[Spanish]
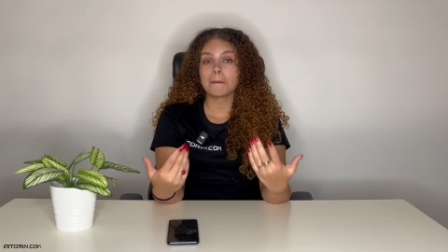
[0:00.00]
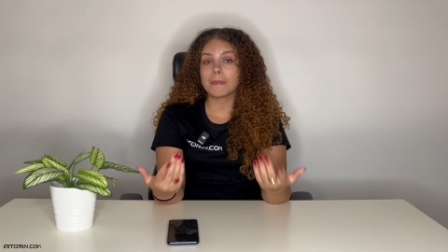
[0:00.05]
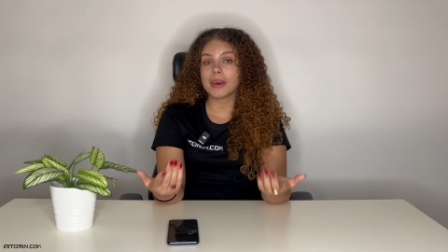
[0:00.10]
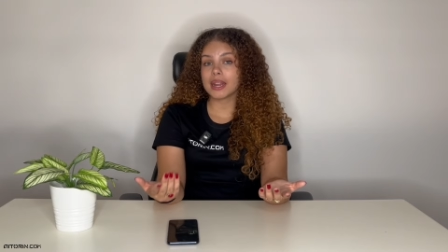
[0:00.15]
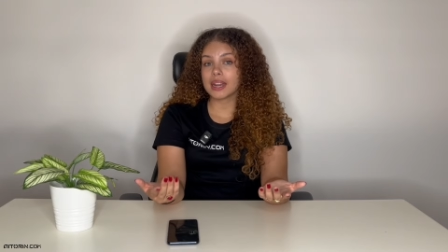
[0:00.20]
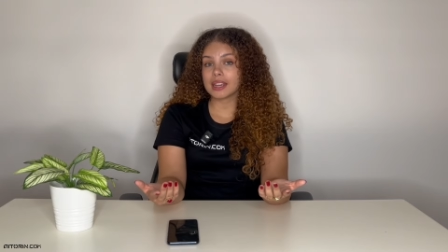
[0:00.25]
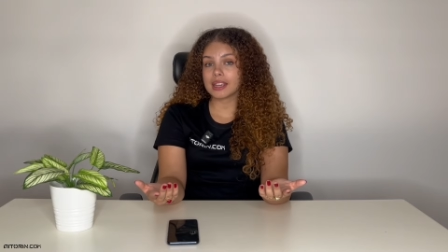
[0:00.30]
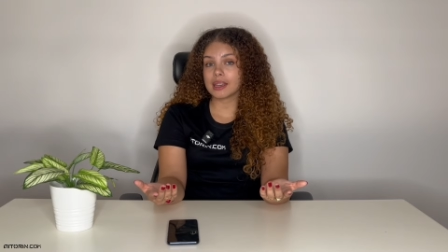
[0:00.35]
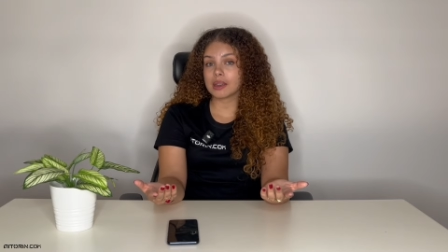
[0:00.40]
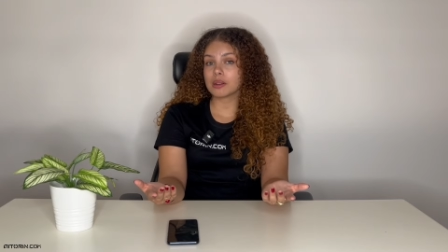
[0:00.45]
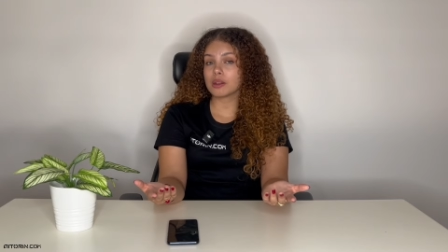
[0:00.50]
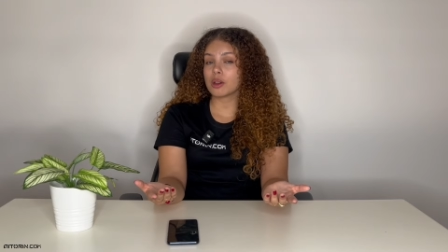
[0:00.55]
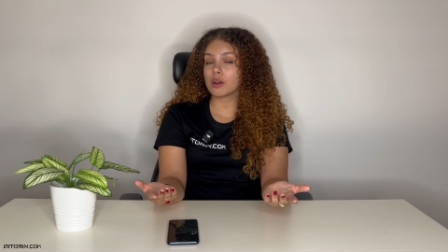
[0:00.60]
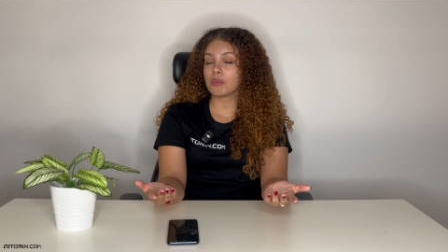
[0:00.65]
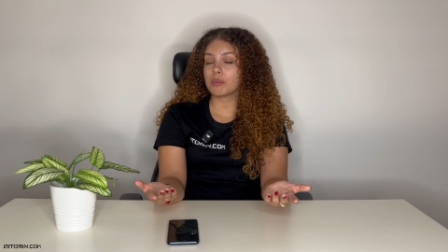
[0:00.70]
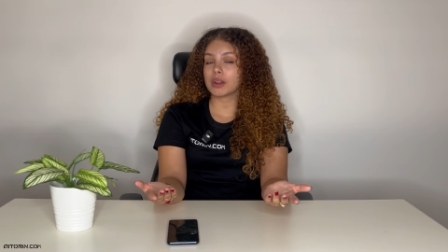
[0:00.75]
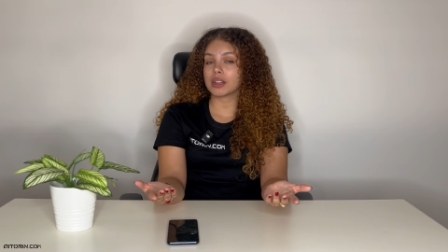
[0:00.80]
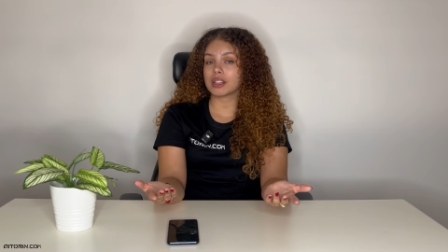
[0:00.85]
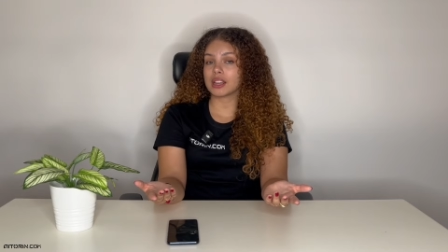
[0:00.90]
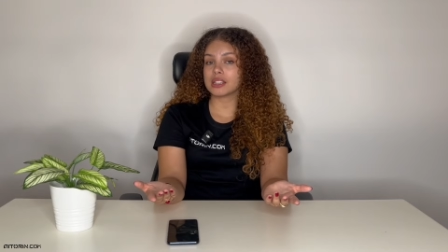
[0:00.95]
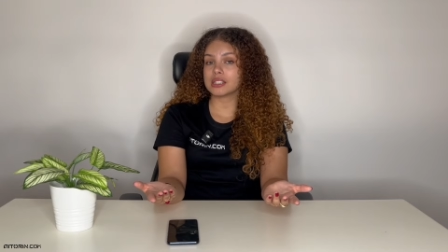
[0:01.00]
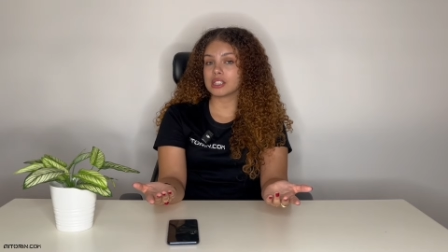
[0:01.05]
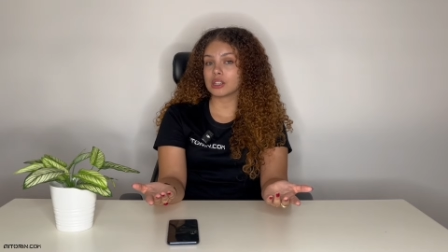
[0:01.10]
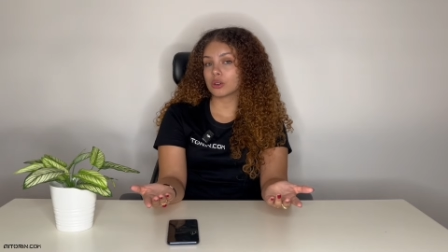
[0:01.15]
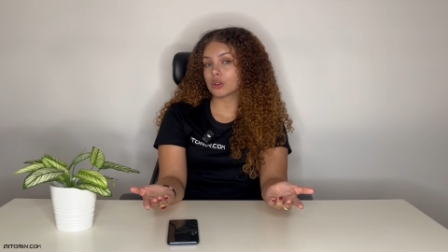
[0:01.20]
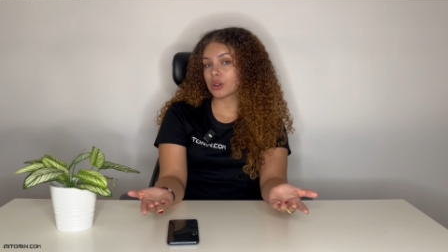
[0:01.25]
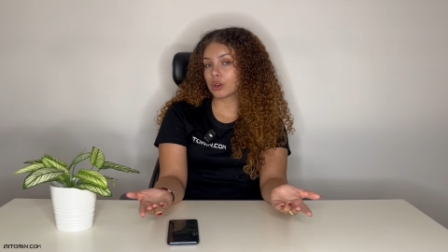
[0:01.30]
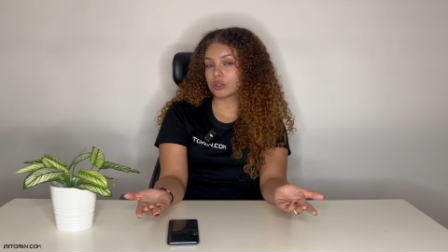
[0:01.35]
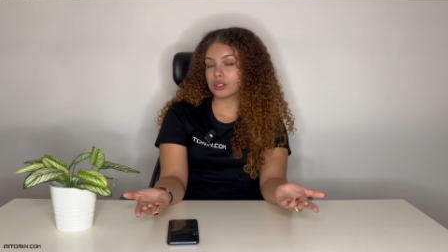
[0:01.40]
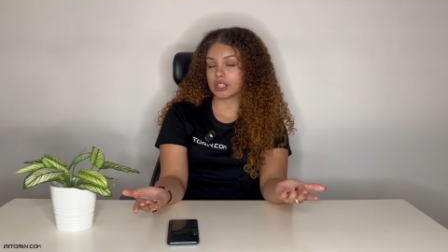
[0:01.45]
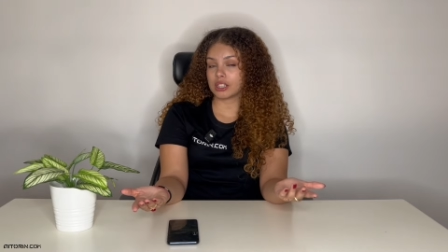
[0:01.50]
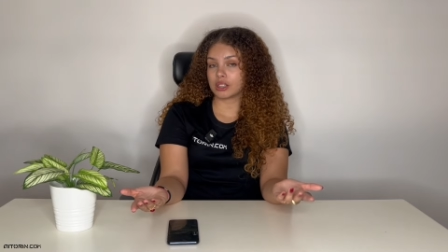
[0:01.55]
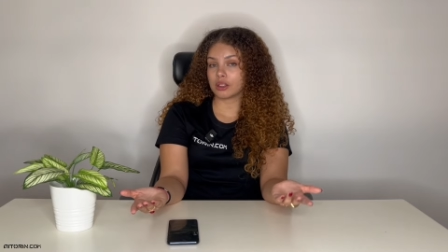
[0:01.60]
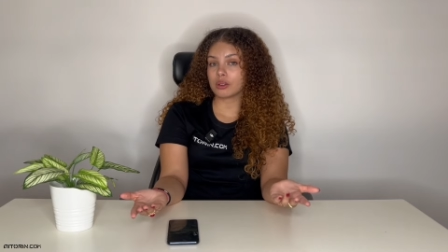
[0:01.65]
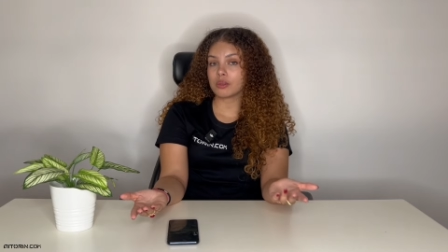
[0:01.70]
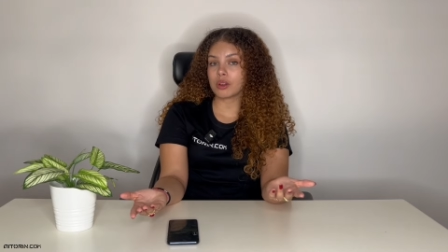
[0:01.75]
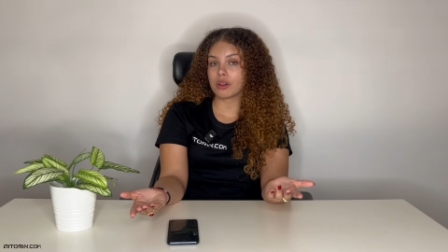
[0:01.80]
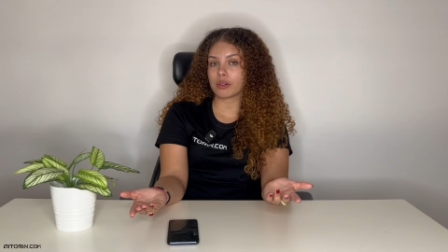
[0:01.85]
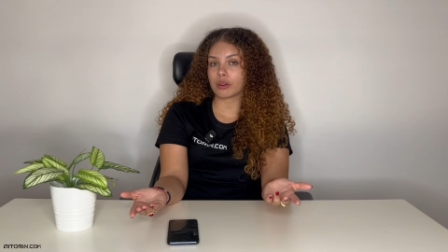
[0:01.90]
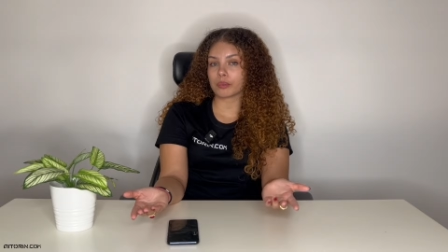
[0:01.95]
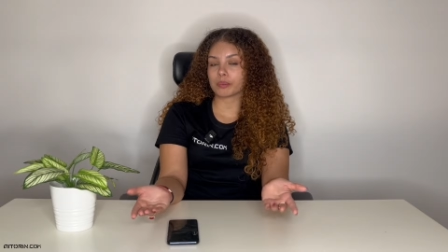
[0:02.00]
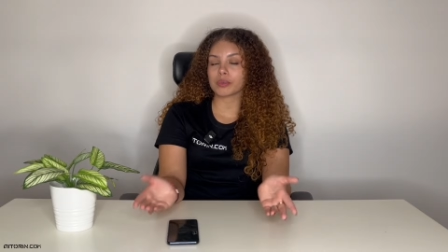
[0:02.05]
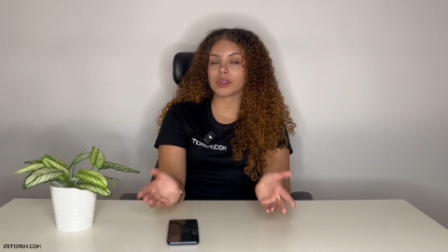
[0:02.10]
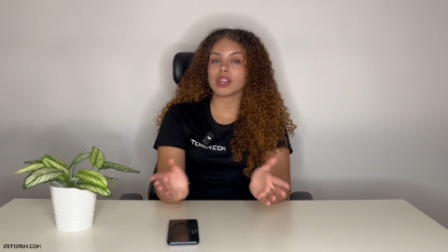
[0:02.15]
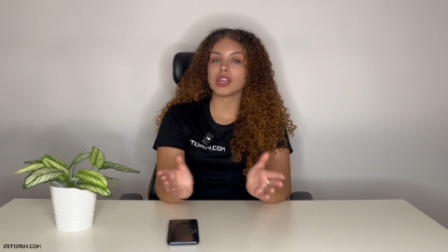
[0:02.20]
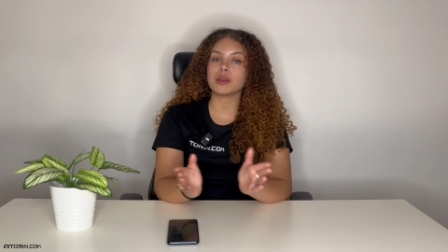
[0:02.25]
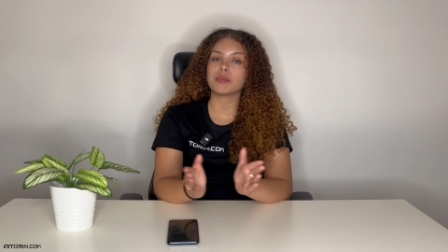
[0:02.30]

para que no perdáis ningún contenido nuevo.